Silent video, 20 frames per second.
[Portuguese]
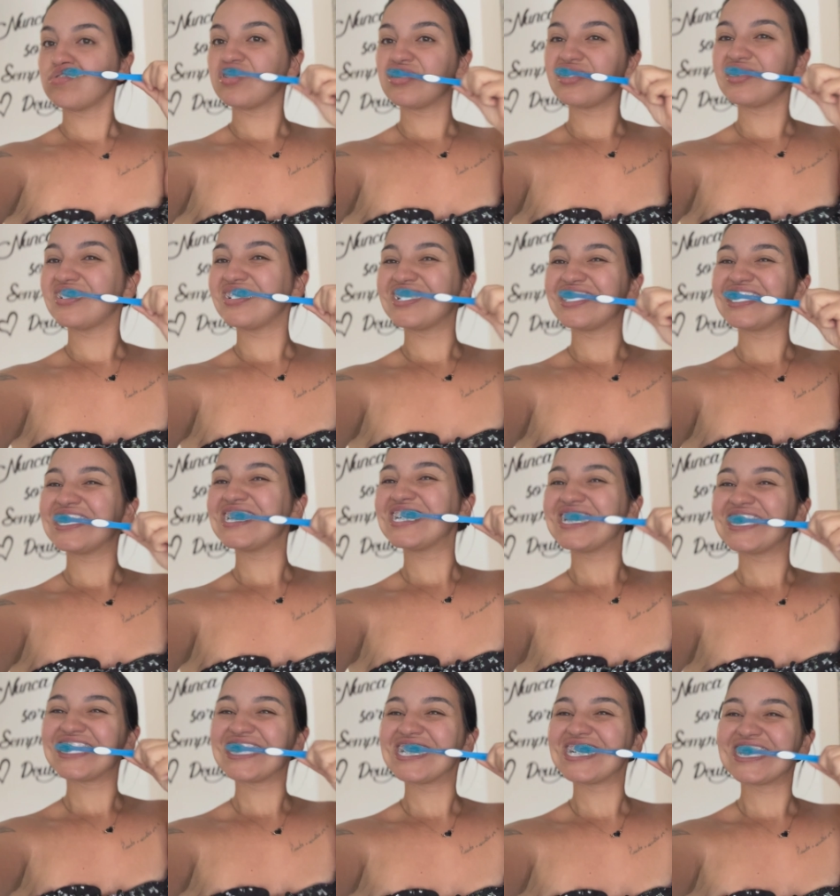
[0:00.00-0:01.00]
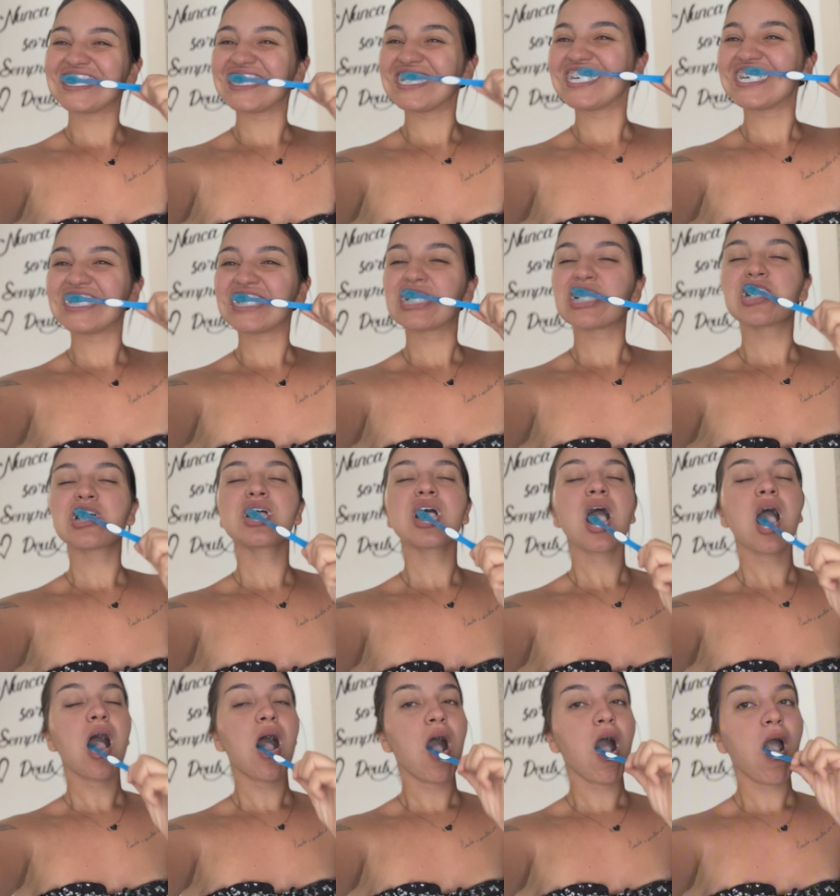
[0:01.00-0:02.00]
Minha rotina de mãe
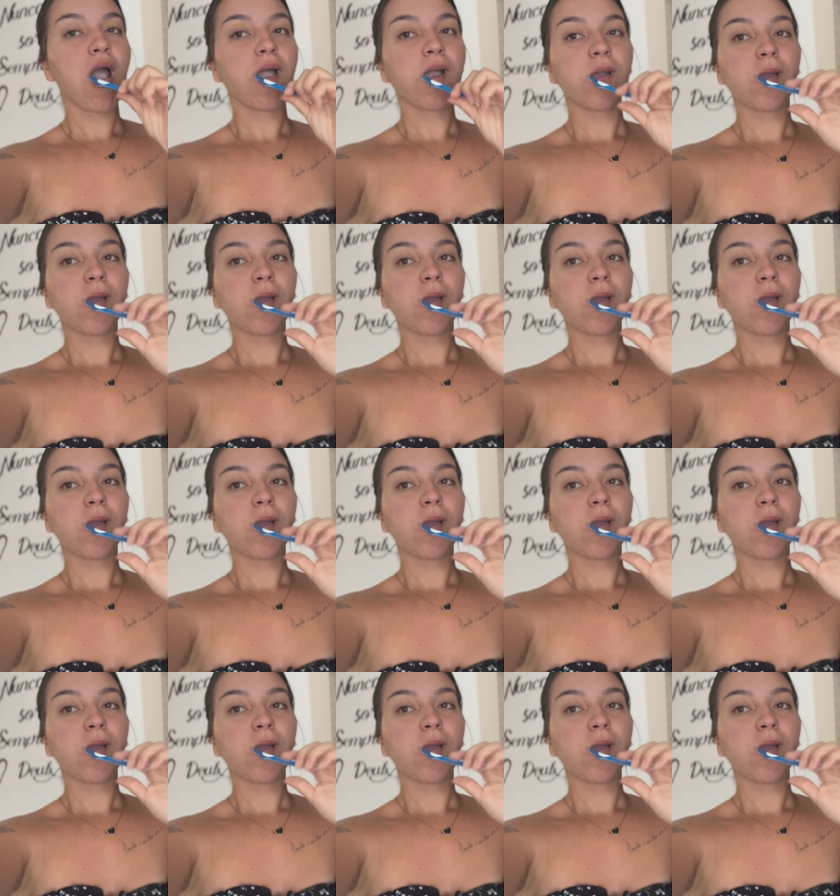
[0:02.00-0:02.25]
influência aos